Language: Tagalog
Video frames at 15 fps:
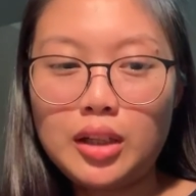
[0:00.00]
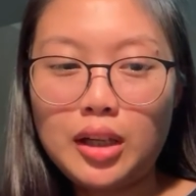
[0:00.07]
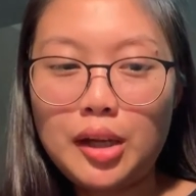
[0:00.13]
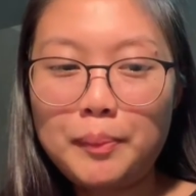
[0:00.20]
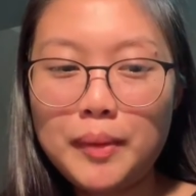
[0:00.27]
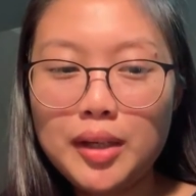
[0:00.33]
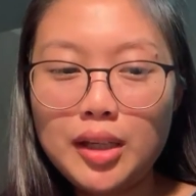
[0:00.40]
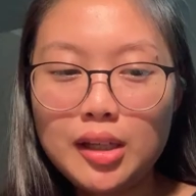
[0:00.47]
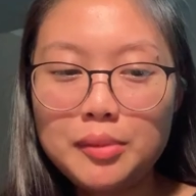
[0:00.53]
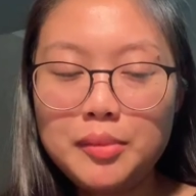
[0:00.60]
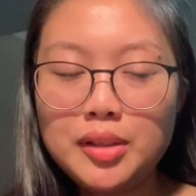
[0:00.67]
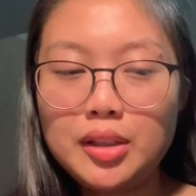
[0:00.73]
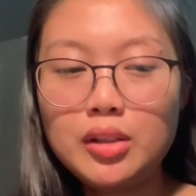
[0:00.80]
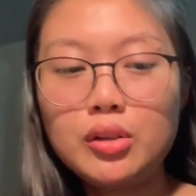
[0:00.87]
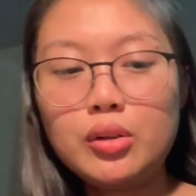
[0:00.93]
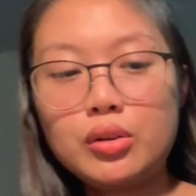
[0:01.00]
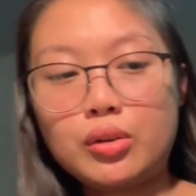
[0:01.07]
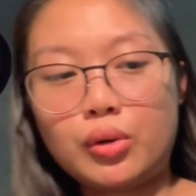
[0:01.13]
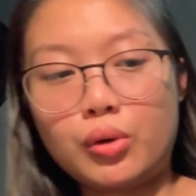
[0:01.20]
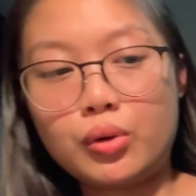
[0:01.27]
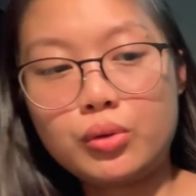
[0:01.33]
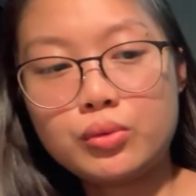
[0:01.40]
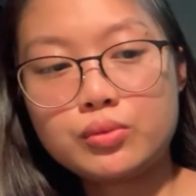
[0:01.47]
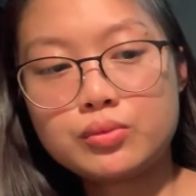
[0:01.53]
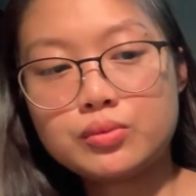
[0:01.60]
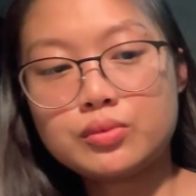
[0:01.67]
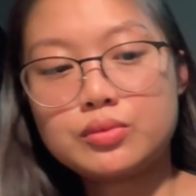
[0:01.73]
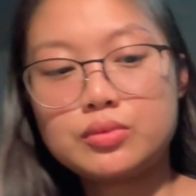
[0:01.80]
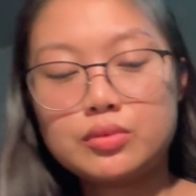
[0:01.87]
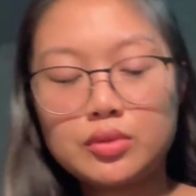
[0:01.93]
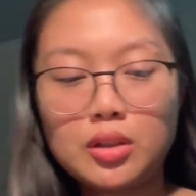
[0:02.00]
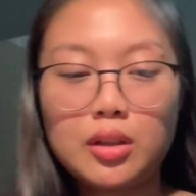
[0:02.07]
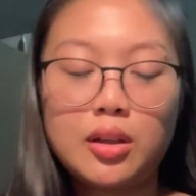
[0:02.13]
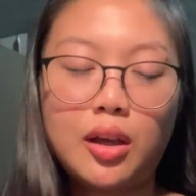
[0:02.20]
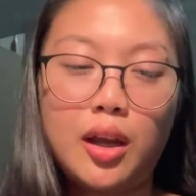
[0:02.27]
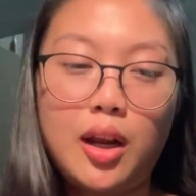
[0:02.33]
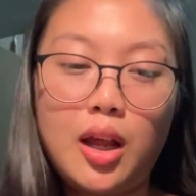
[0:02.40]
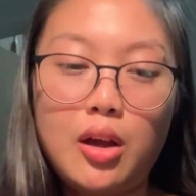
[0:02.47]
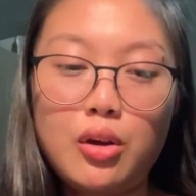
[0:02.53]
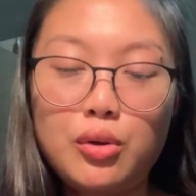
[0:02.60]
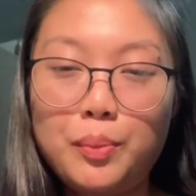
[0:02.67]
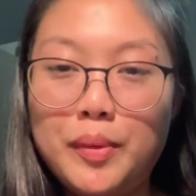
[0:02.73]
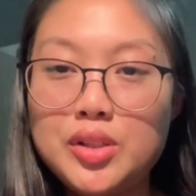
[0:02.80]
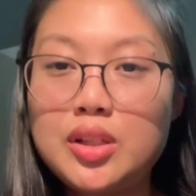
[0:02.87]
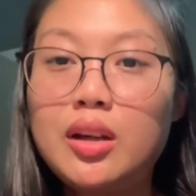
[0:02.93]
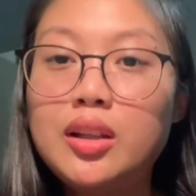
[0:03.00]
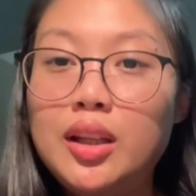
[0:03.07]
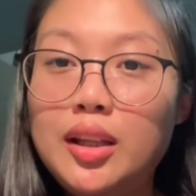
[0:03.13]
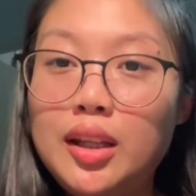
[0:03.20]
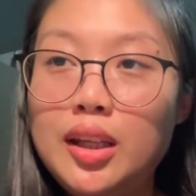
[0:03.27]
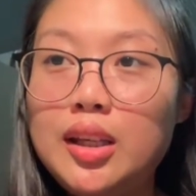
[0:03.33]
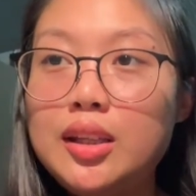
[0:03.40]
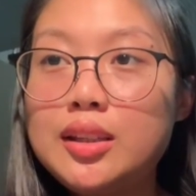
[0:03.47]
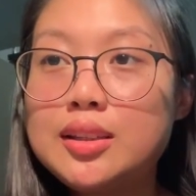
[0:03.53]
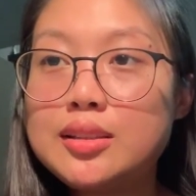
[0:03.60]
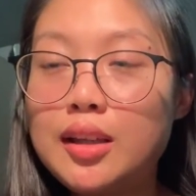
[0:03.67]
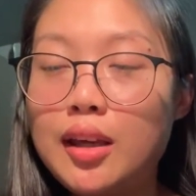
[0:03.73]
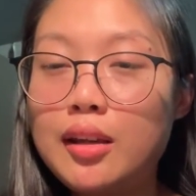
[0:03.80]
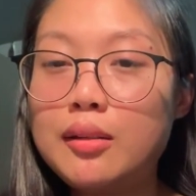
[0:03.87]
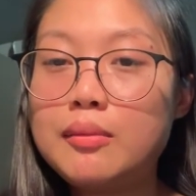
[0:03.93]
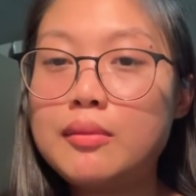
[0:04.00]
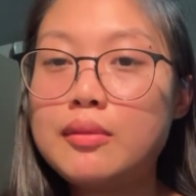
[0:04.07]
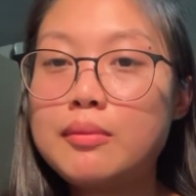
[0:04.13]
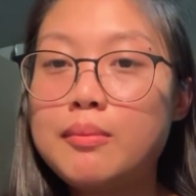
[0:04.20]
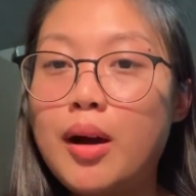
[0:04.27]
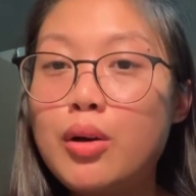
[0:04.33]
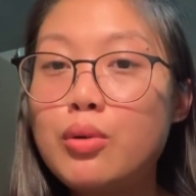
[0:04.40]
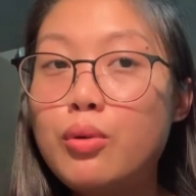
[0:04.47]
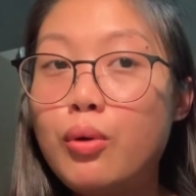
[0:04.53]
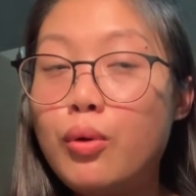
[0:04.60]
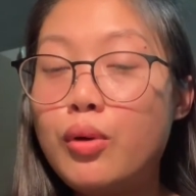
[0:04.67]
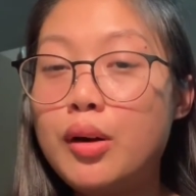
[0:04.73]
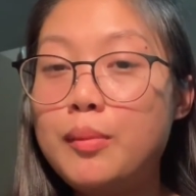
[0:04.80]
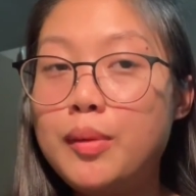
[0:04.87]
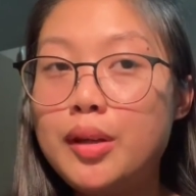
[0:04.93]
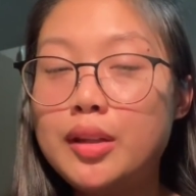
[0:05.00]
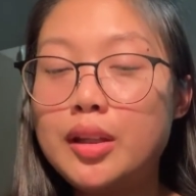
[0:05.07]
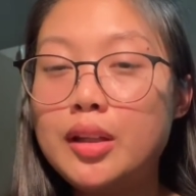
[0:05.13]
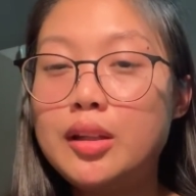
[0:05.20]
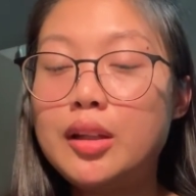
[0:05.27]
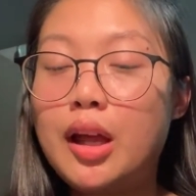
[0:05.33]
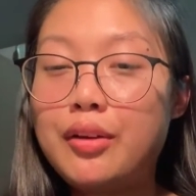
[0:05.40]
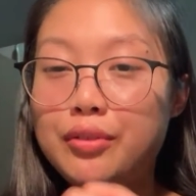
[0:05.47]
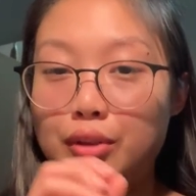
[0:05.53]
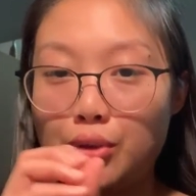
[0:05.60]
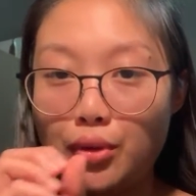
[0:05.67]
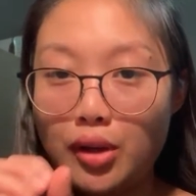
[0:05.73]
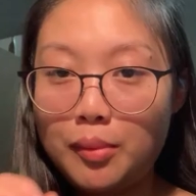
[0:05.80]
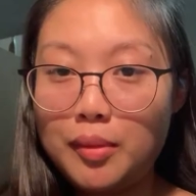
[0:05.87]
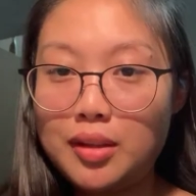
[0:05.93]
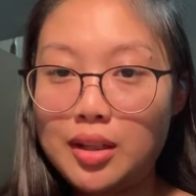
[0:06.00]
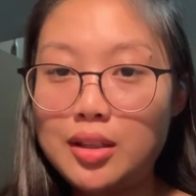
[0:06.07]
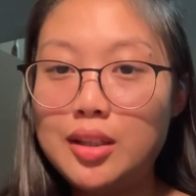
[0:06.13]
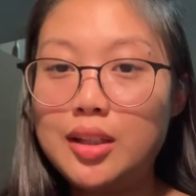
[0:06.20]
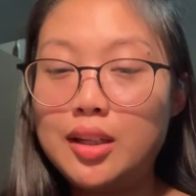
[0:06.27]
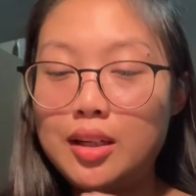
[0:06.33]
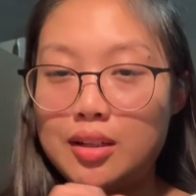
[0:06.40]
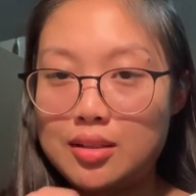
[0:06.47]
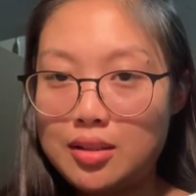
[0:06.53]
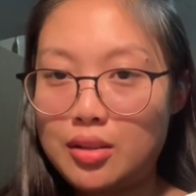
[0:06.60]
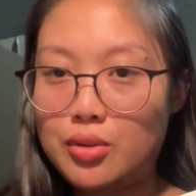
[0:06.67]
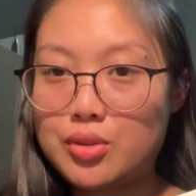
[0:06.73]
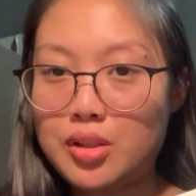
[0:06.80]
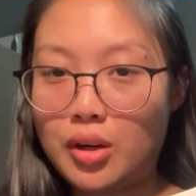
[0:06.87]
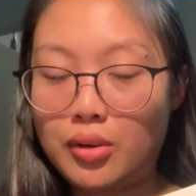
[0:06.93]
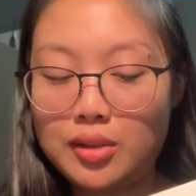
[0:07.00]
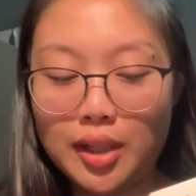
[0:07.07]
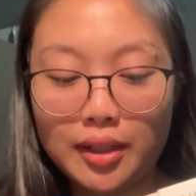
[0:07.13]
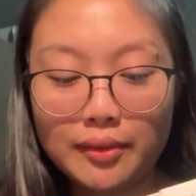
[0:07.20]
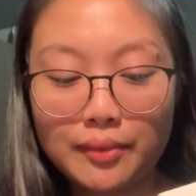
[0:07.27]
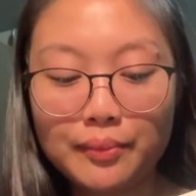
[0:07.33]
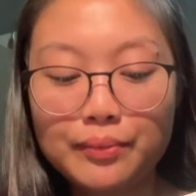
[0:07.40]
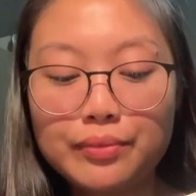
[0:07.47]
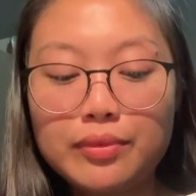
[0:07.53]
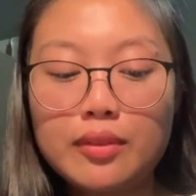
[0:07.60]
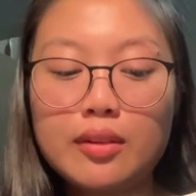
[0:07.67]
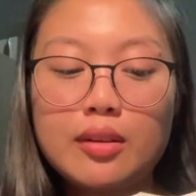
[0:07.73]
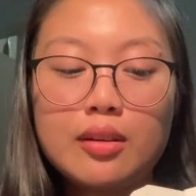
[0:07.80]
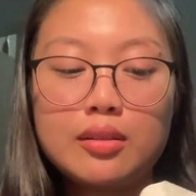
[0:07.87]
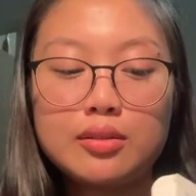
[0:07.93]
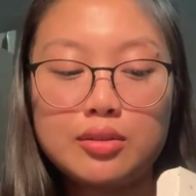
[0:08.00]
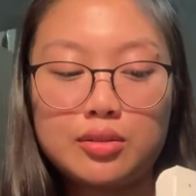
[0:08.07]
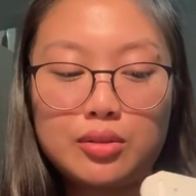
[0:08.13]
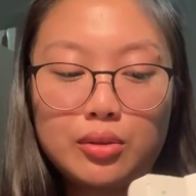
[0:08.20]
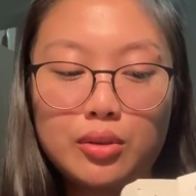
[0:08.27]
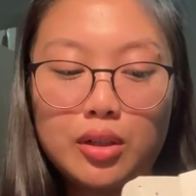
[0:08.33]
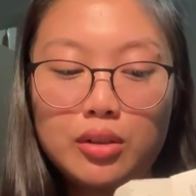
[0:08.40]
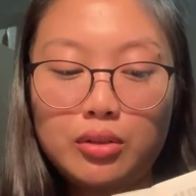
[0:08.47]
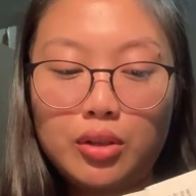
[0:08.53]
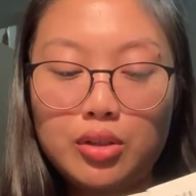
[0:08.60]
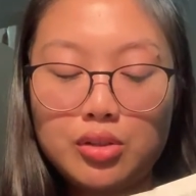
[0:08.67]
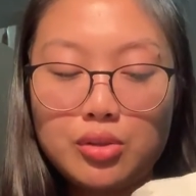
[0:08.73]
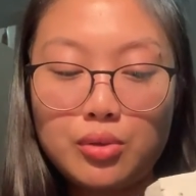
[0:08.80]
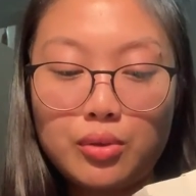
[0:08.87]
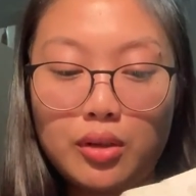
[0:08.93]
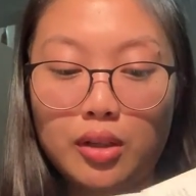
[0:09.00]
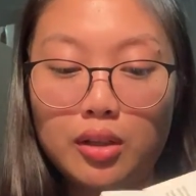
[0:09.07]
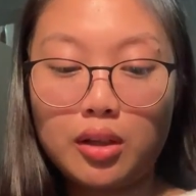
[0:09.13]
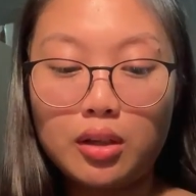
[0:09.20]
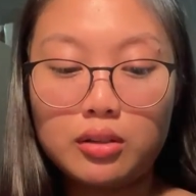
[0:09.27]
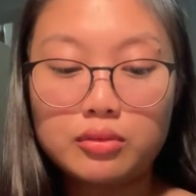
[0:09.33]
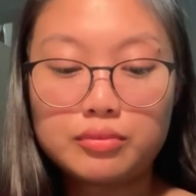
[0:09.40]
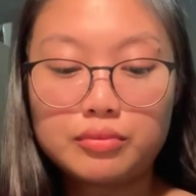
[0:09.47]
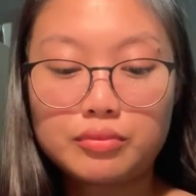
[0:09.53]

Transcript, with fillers: kapag gagamitin ko to, kailangan ko pa siyang linisin bago ko gamitin. And after ko gamitin, lilinisin ko siya ulit. So, ganito yung tsura niya.